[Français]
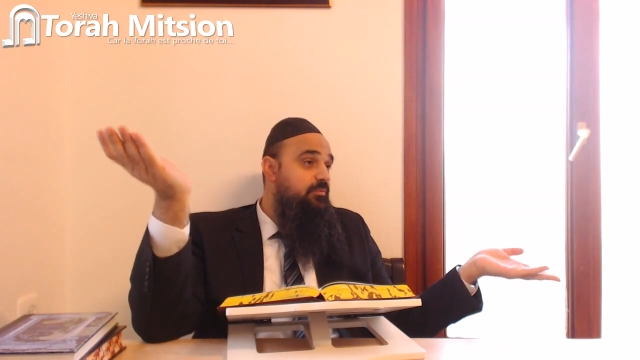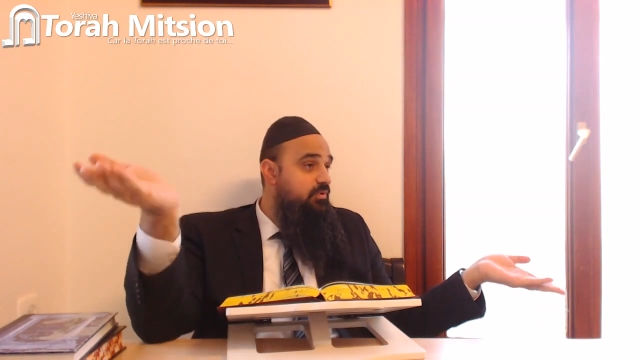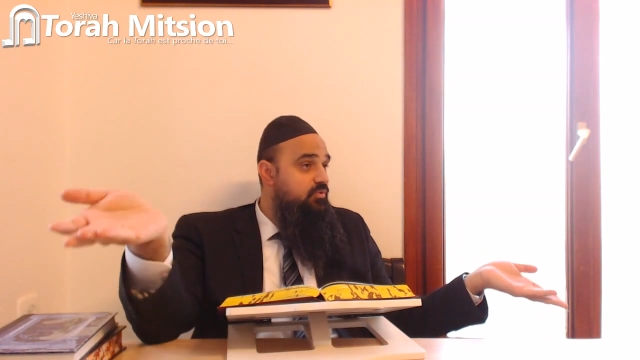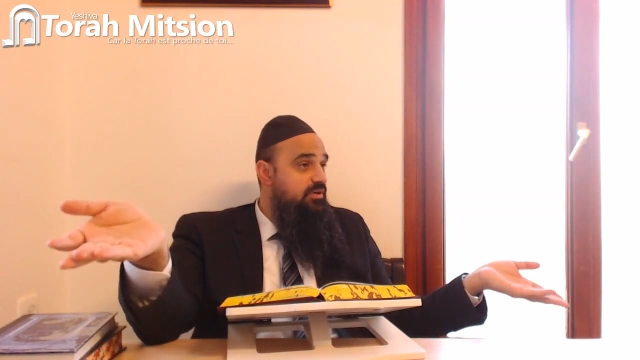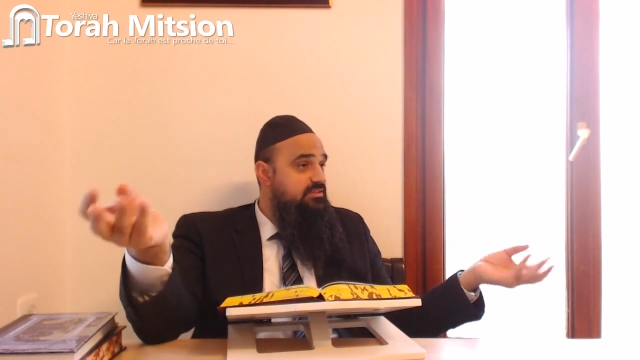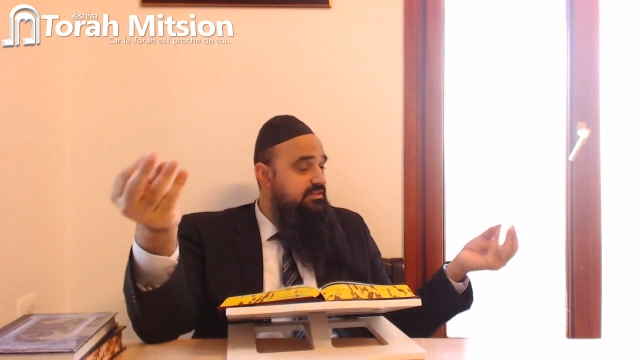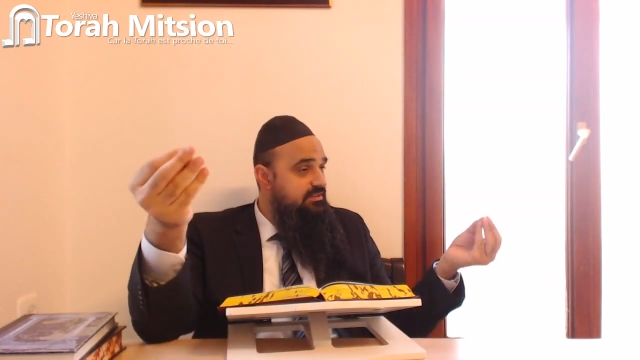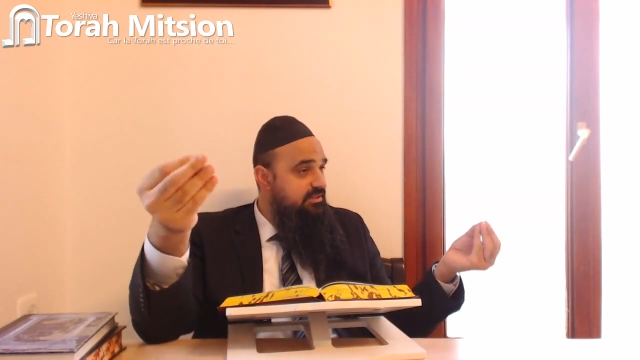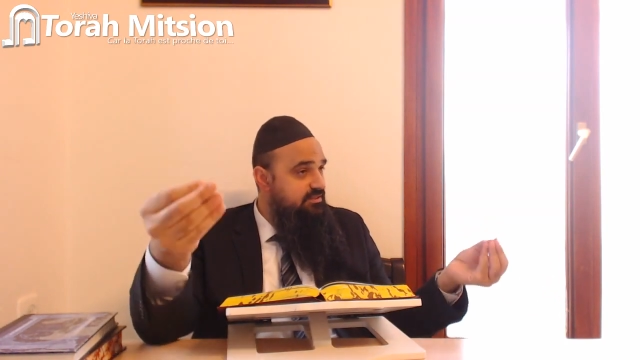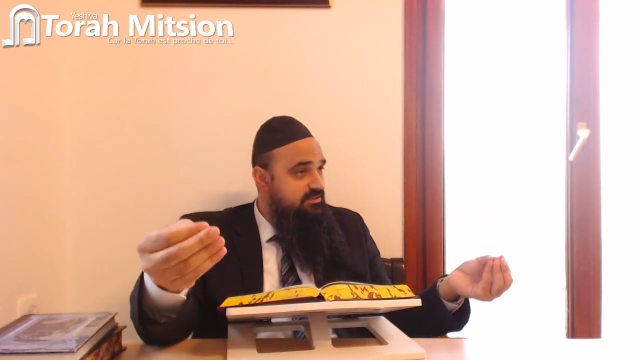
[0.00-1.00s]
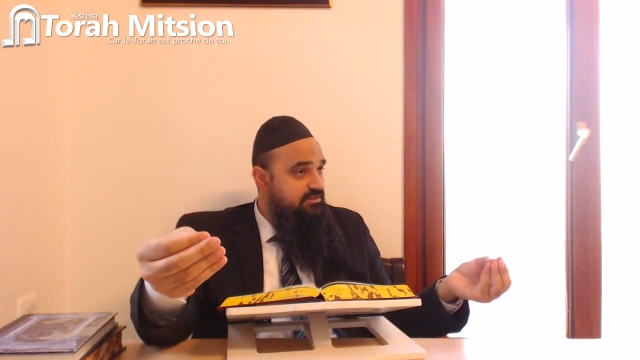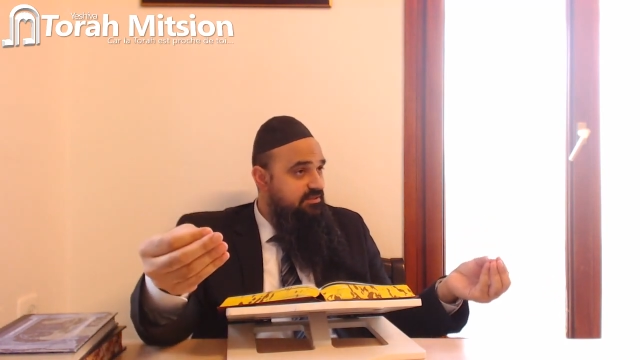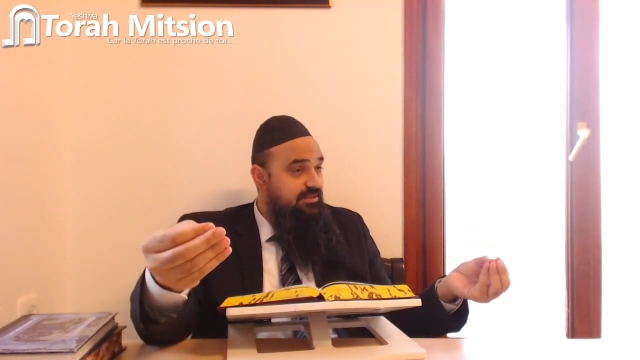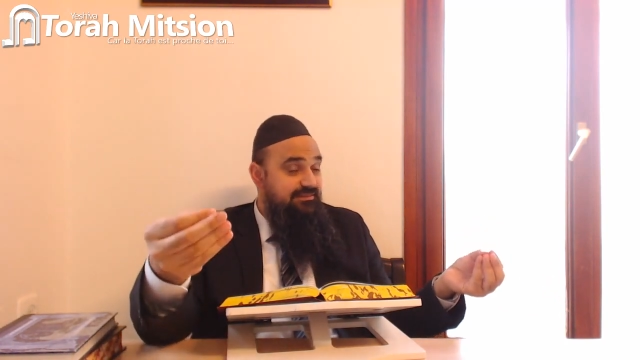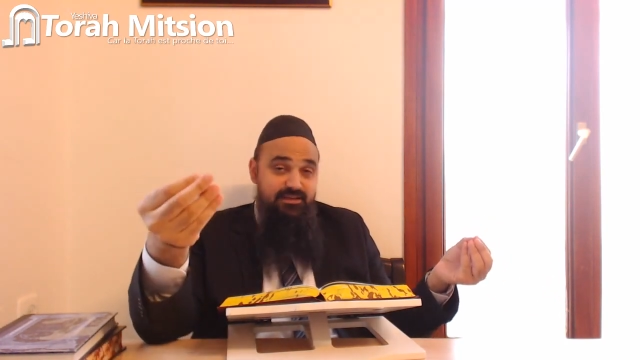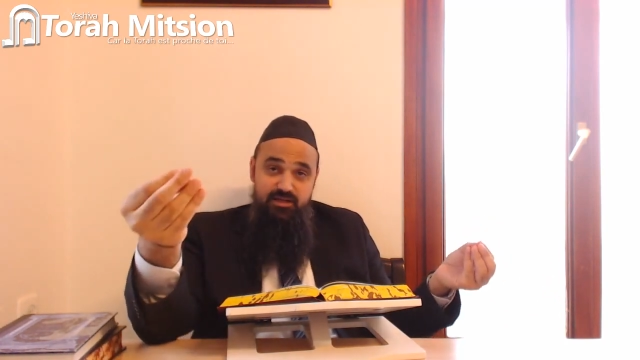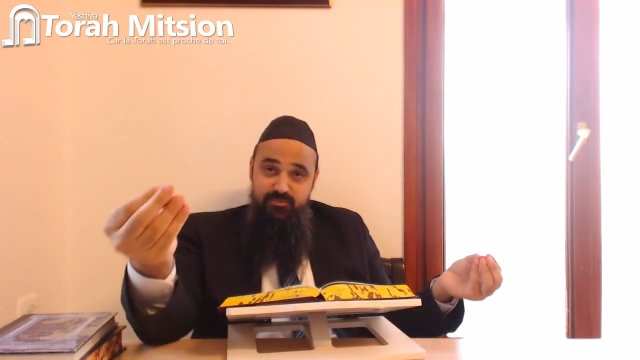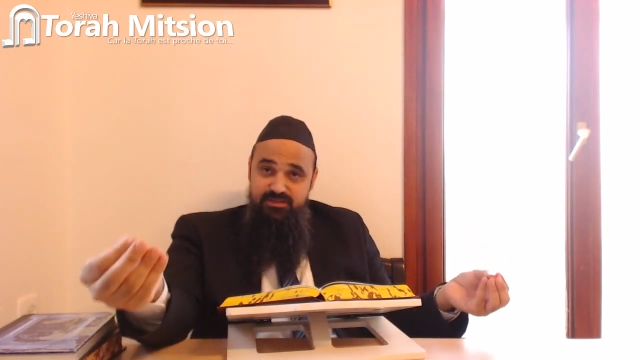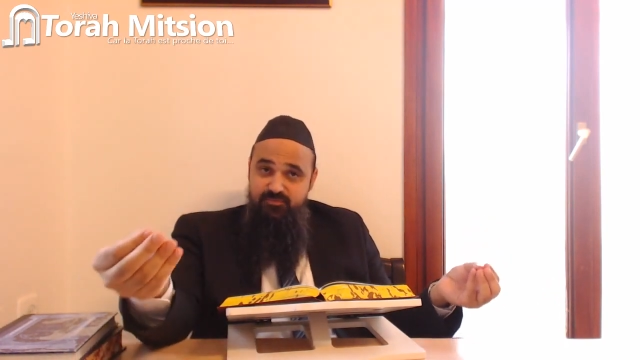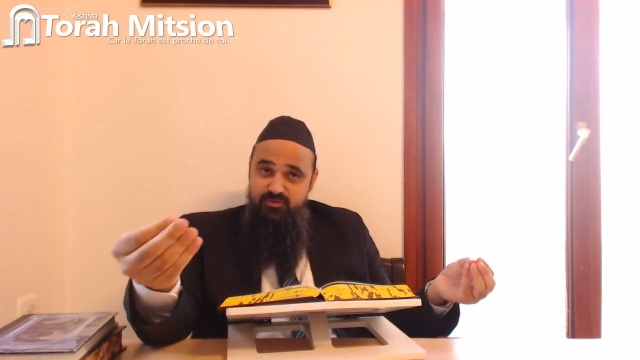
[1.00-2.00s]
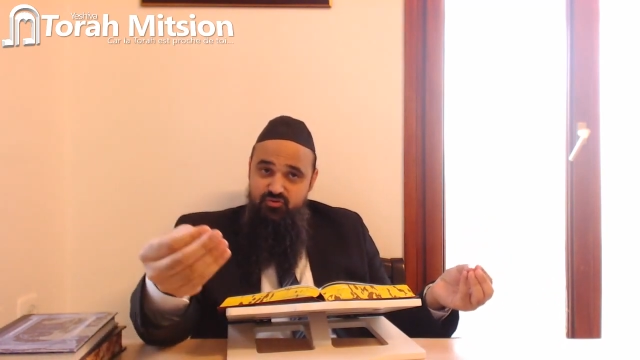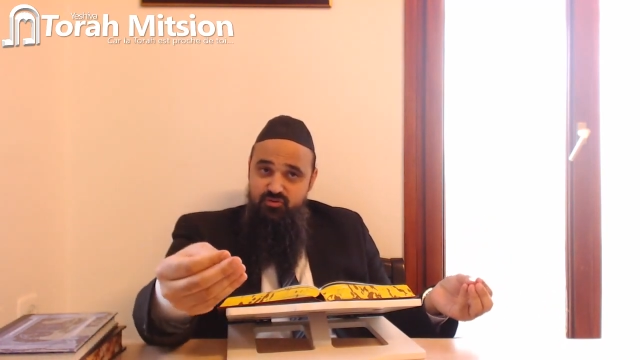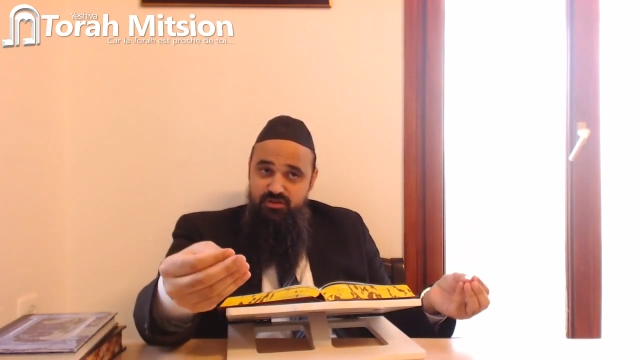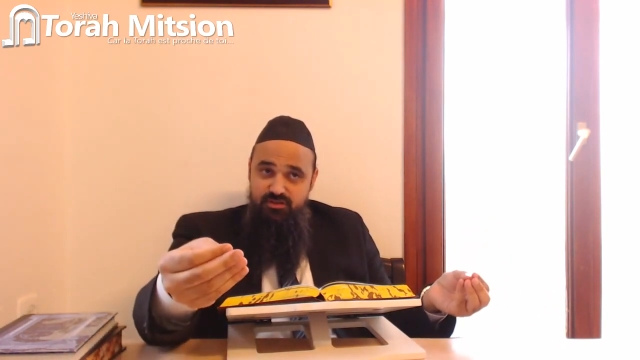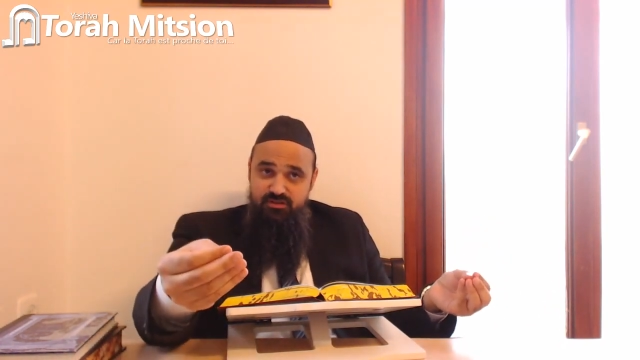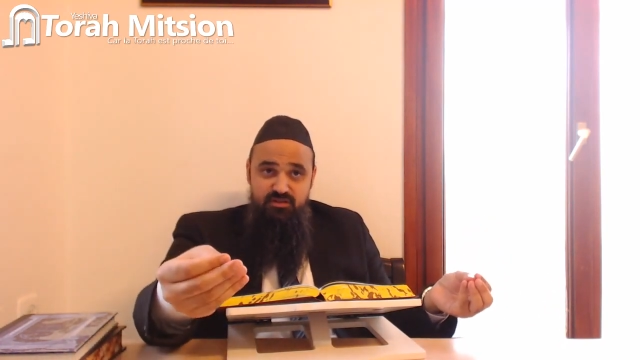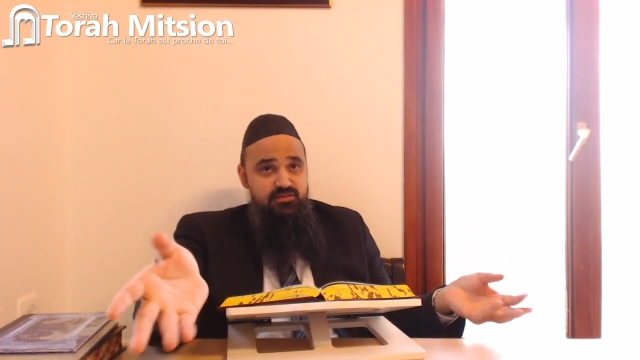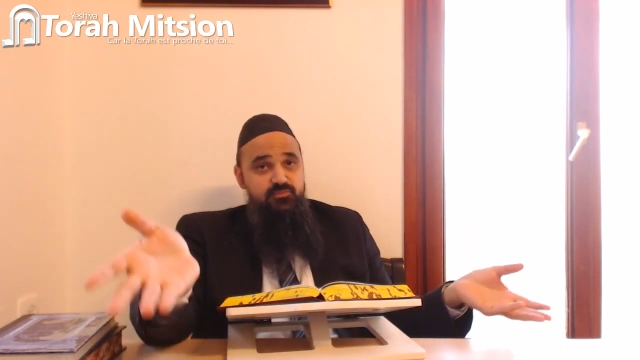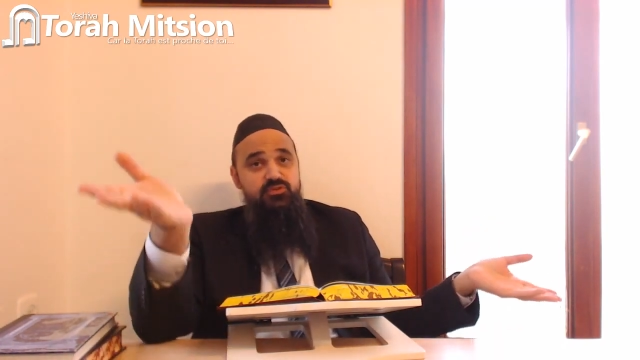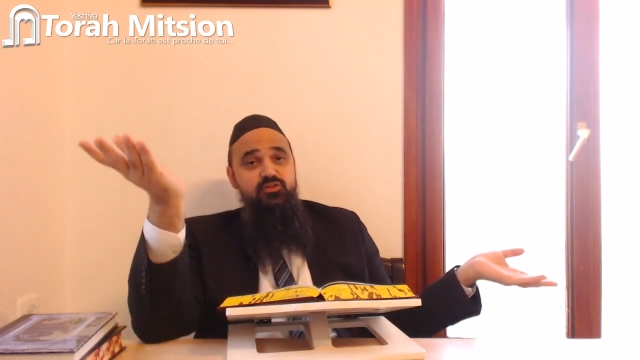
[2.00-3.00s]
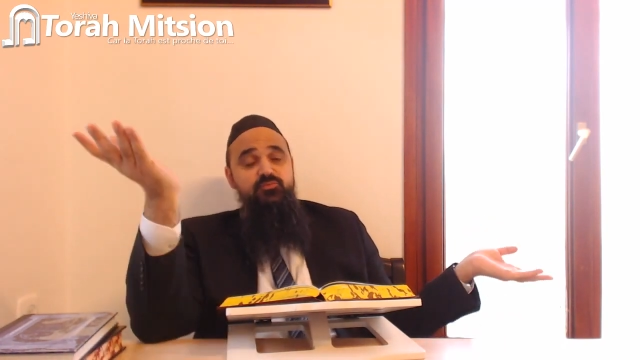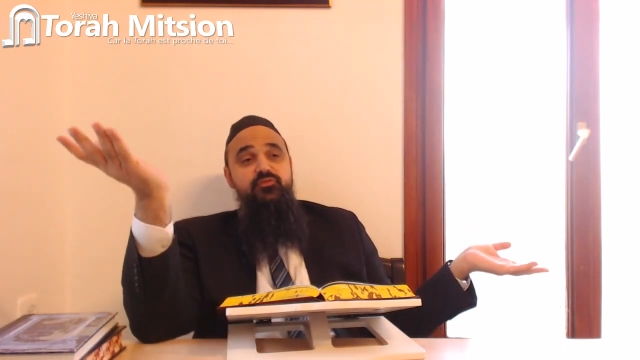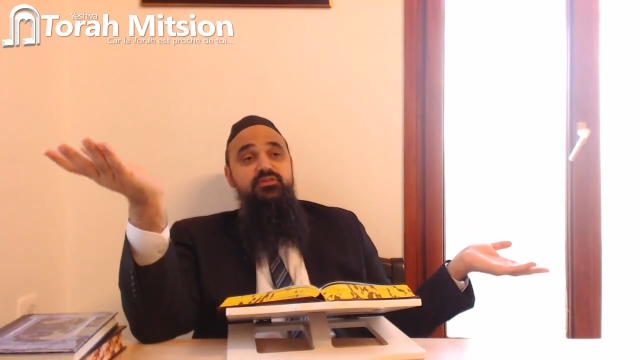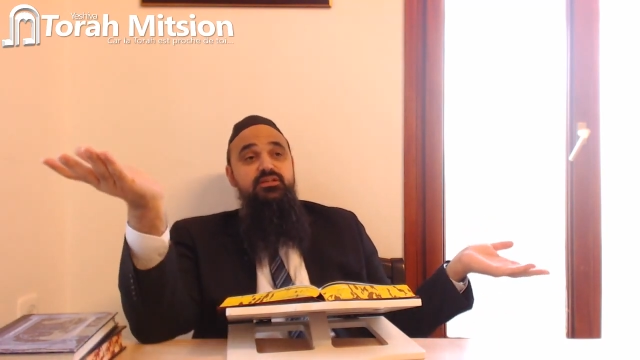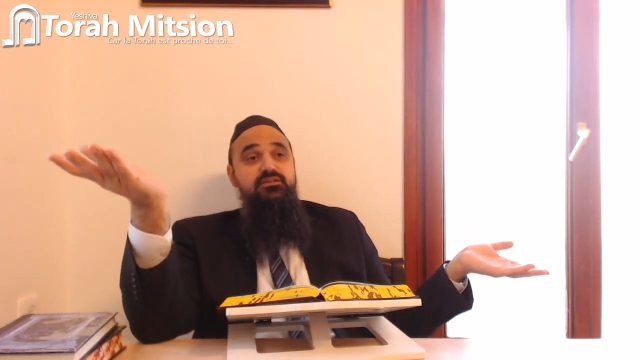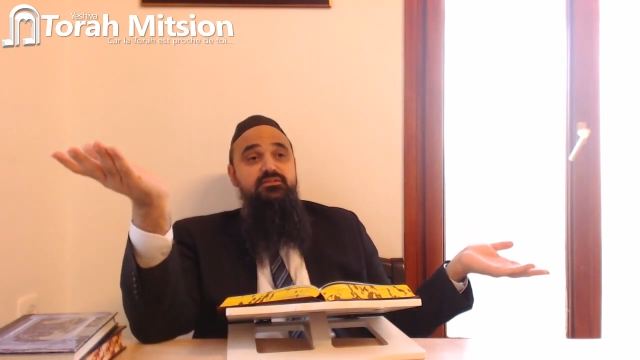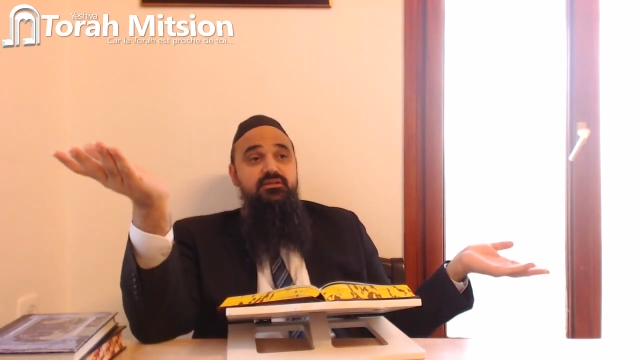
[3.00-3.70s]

Pourquoi C'est un interdit des rabananes Béchogé. C'est moutard de profiter.